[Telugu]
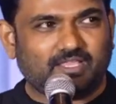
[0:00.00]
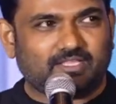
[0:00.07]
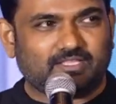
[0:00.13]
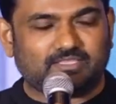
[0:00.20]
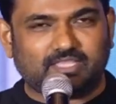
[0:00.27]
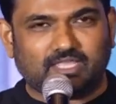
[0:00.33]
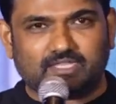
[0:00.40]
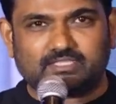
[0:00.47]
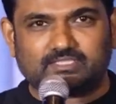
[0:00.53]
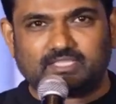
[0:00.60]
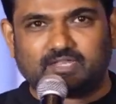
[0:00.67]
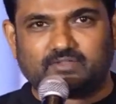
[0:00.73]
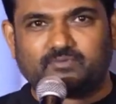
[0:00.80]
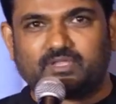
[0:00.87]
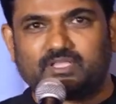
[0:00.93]
దాని
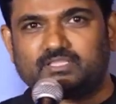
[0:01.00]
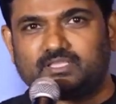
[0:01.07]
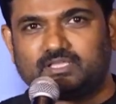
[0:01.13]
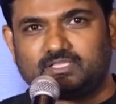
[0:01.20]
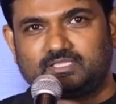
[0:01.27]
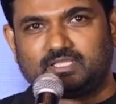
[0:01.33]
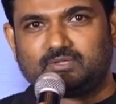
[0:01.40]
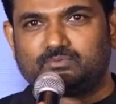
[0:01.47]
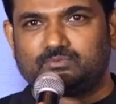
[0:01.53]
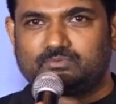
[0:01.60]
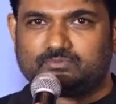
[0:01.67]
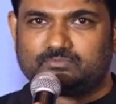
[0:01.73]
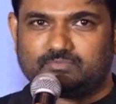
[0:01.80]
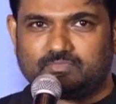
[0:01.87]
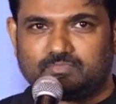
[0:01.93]
తర్వాత తను
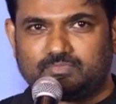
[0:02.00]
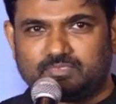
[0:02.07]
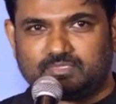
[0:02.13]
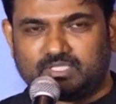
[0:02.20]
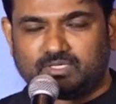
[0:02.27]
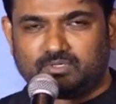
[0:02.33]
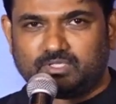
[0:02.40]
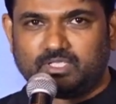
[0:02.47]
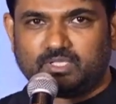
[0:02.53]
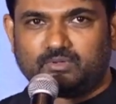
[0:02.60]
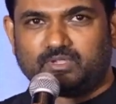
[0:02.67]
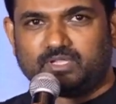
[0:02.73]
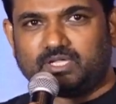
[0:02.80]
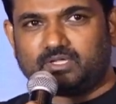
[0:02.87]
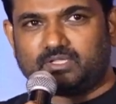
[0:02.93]
తన హీరో
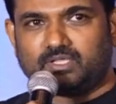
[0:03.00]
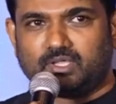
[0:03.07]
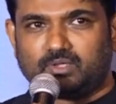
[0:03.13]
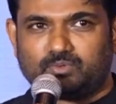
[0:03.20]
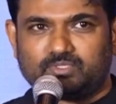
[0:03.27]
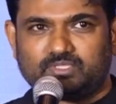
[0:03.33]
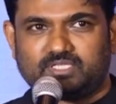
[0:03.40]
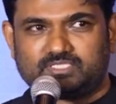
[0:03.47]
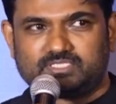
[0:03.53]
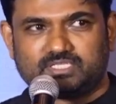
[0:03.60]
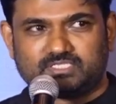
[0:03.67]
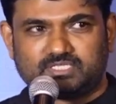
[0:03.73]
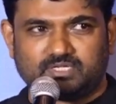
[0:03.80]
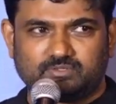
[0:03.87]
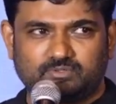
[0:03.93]
అయ్యాడు గంగోత్రి
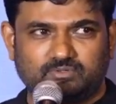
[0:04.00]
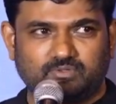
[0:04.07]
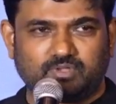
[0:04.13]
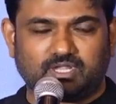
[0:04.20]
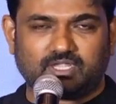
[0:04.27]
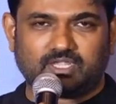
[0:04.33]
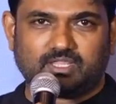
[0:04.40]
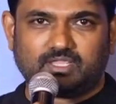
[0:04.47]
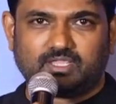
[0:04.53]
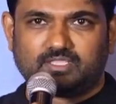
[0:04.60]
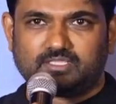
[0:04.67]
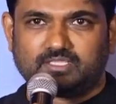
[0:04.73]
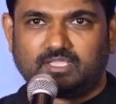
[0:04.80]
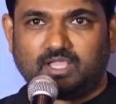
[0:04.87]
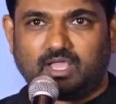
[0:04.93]
చేశాడు అట్లా
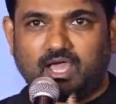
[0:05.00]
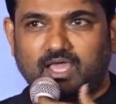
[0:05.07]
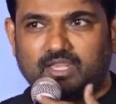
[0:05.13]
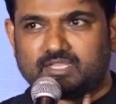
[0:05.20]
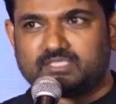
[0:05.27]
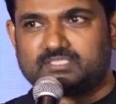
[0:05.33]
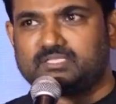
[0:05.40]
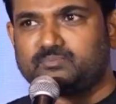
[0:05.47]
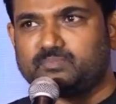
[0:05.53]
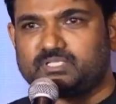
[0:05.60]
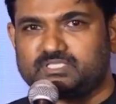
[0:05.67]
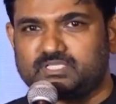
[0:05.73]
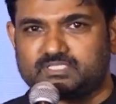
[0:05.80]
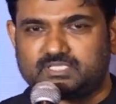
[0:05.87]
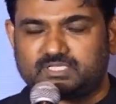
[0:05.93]
అయింది ఆర్య సినిమా
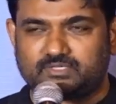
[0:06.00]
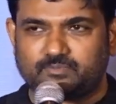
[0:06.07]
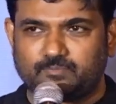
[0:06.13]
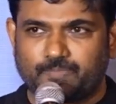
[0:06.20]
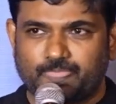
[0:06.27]
చేశాడు